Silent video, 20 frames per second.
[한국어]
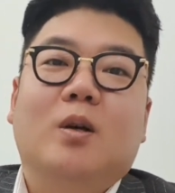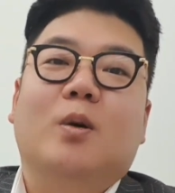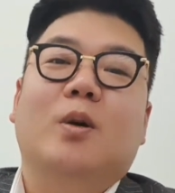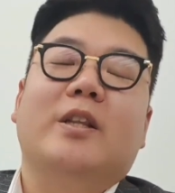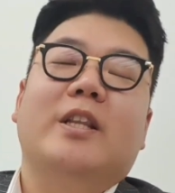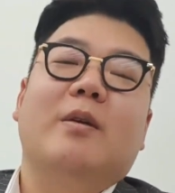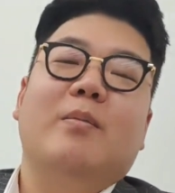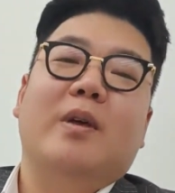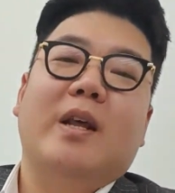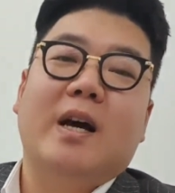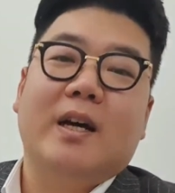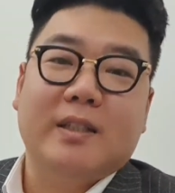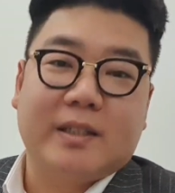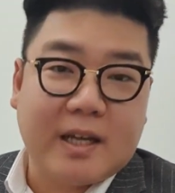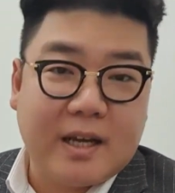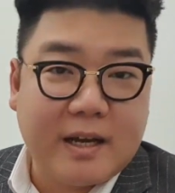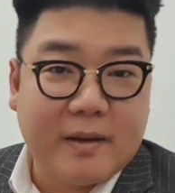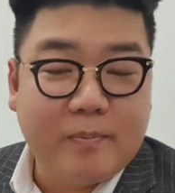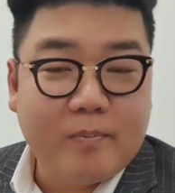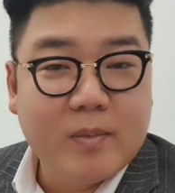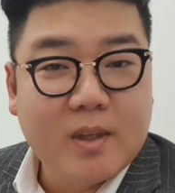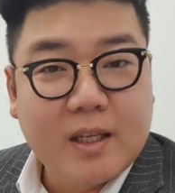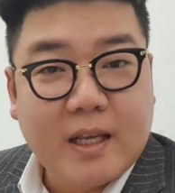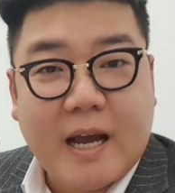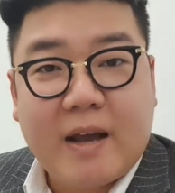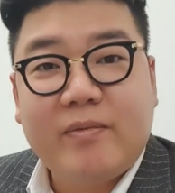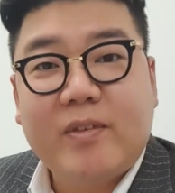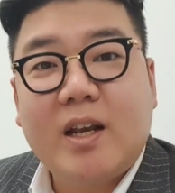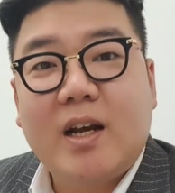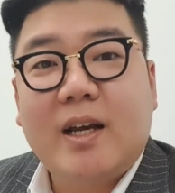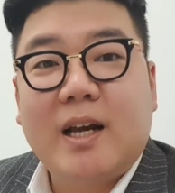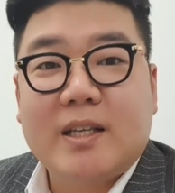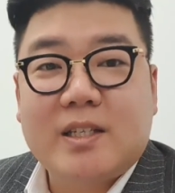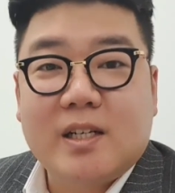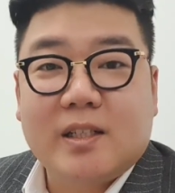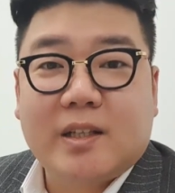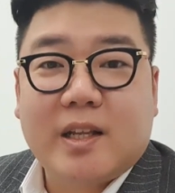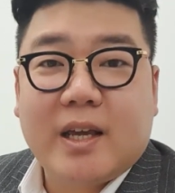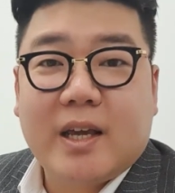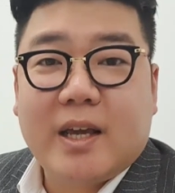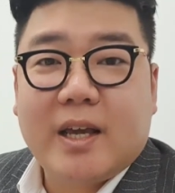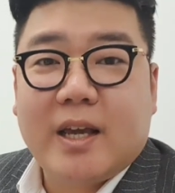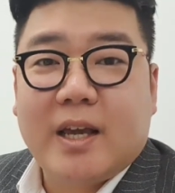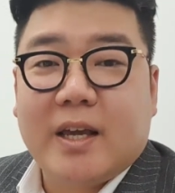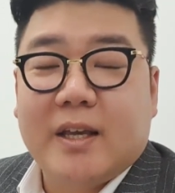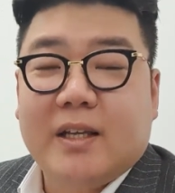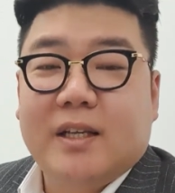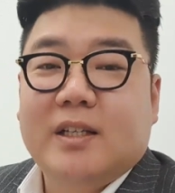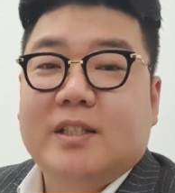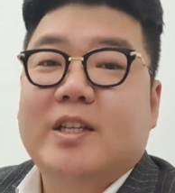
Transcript: 그러되면 항상 안내를 가실 때